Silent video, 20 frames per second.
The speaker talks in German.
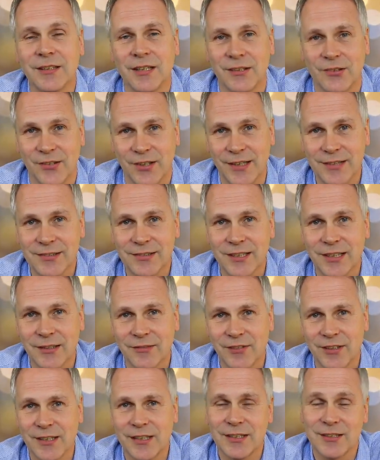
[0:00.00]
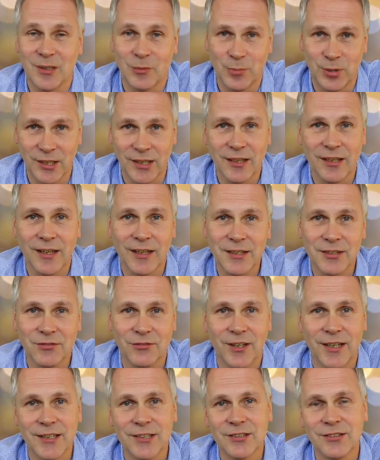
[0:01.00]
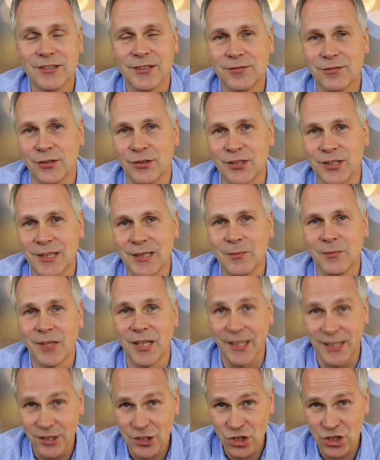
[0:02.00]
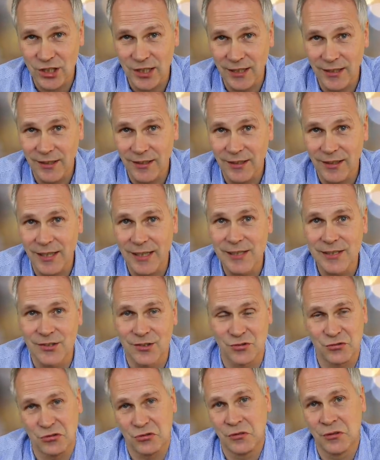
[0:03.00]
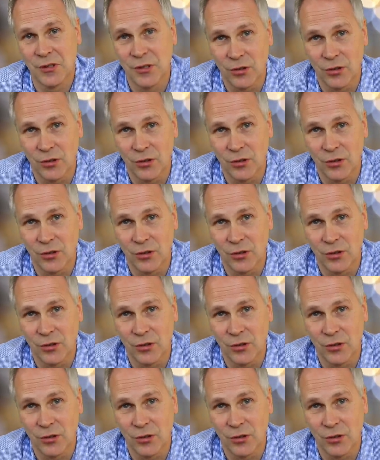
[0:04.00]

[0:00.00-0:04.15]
Das heißt, die WLTP-Reichweite, die von jedem Hersteller als